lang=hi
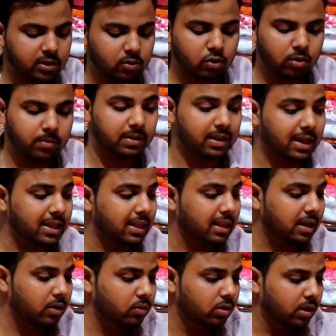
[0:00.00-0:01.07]
हैं उनको बता
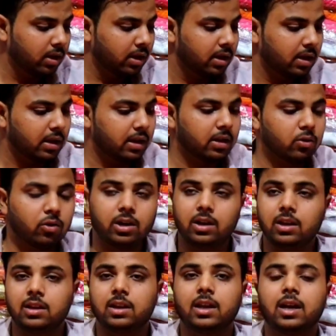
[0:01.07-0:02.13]
देता हूँ इनको
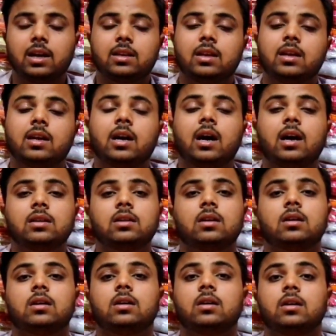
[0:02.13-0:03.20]
ख़रीदने का तरीका
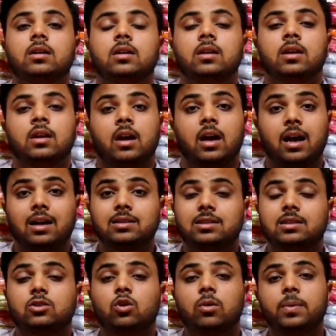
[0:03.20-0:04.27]
आ,
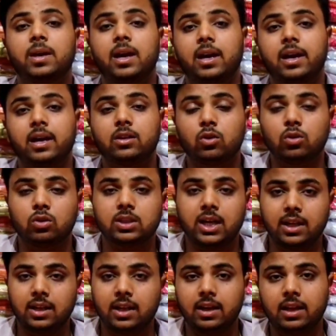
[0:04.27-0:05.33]
जिसको भी एक एक दो दो
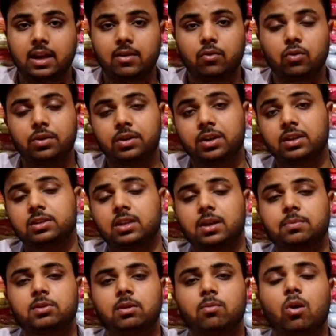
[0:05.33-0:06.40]
साड़ी लेनी है वो
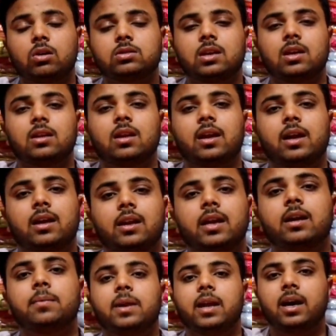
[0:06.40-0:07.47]
डिस्क्रिप्शन बॉक्स के अंदर एक
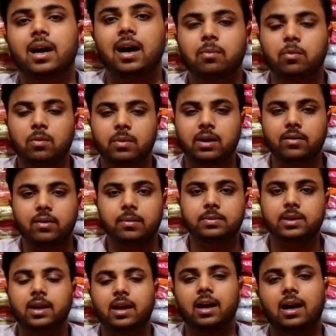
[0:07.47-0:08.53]
लिंक मिलेगा आपको हमारी
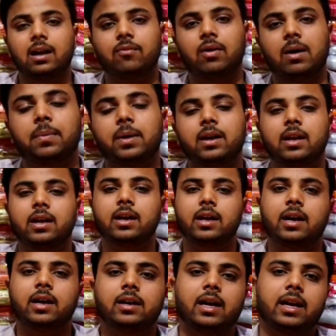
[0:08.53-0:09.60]
वेबसाइट का वहाँ पे क्लिक
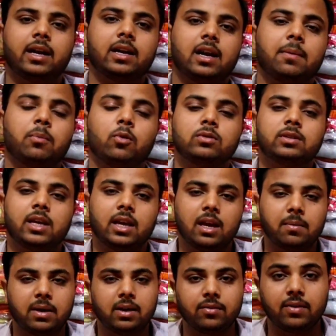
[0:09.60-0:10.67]
करें डायरेक्ट आप पहुँच जाएंगे
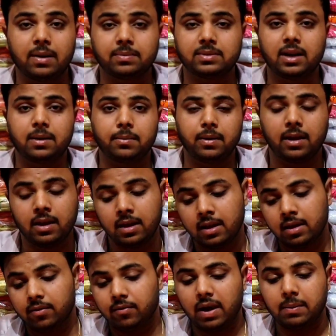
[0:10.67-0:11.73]
हमारी वेबसाइट पे
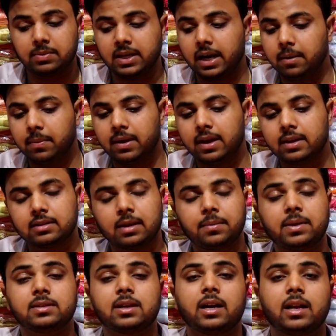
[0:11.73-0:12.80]
वेबसाइट पे ये
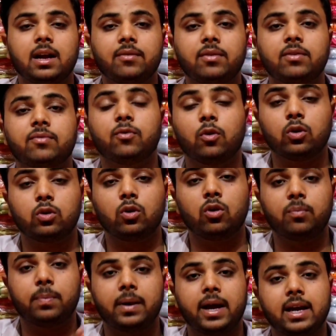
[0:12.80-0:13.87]
सभी साड़ियाँ अभी
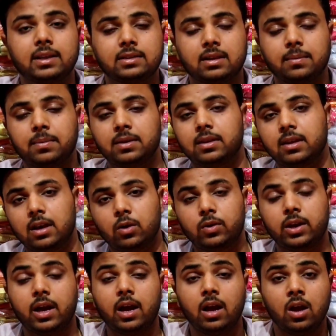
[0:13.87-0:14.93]
फ़ोटो प्राइस सभी दिए
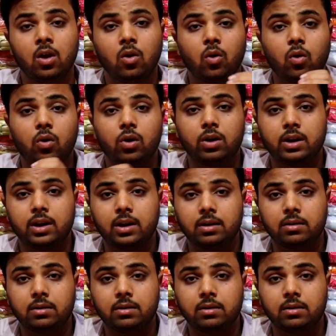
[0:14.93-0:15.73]
हुई है और